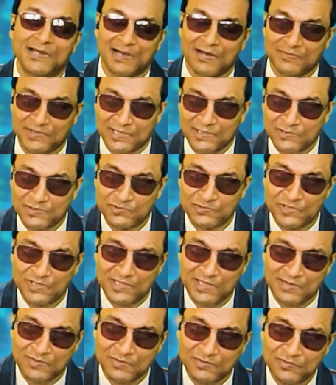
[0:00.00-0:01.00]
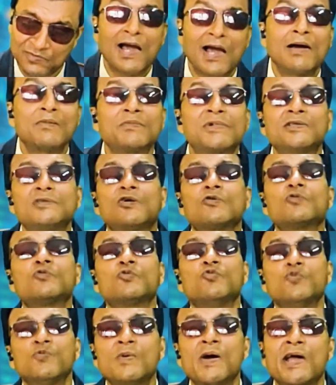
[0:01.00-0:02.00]
আপনারা শুনতে থাকুন আমরা যখন
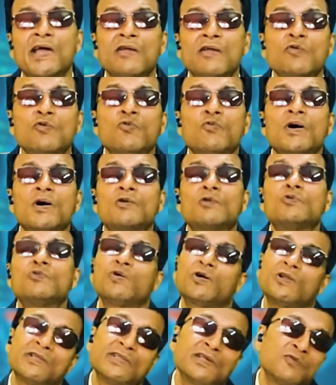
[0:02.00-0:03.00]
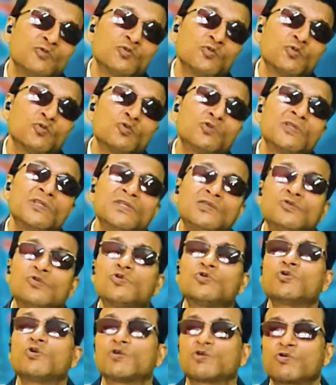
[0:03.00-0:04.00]
ঘুমাই ঘুমানোর ফলে দেখুন অতিরিক্ত
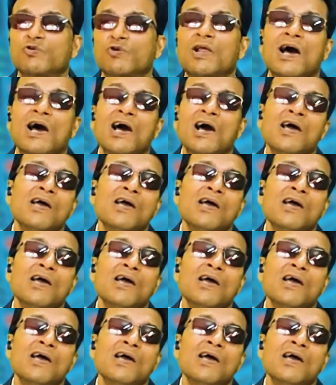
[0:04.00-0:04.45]
শর্করা